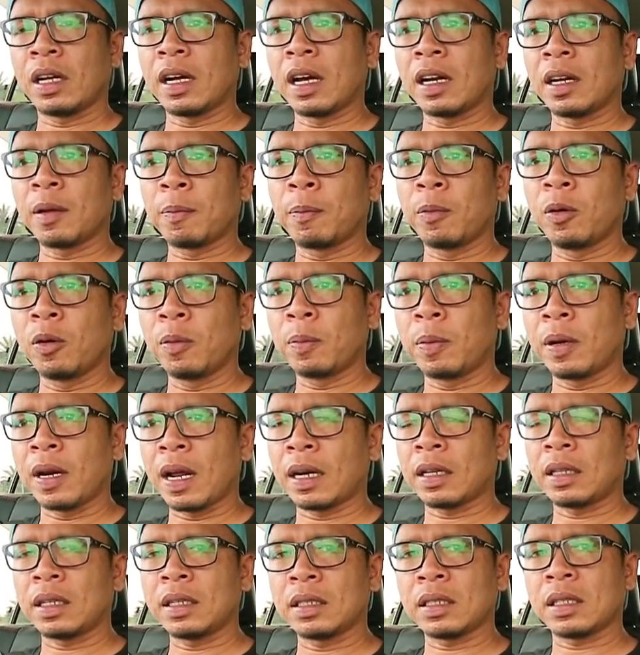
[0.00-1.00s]
3000
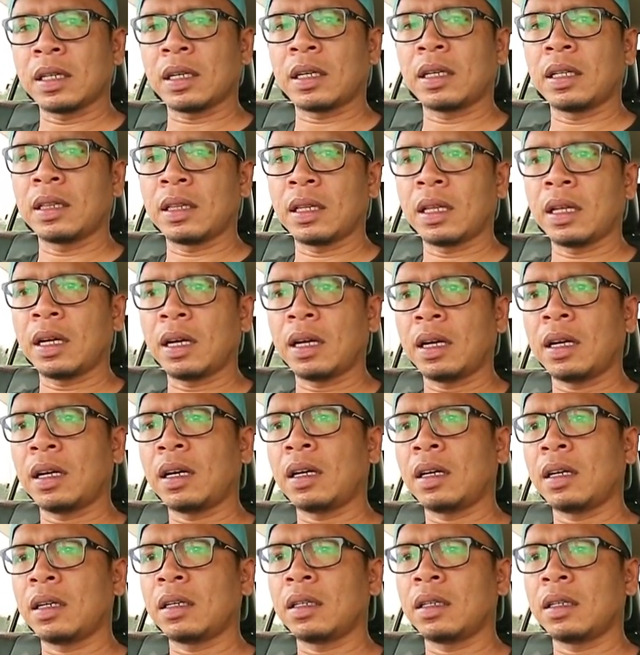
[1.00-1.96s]
berarti sekitar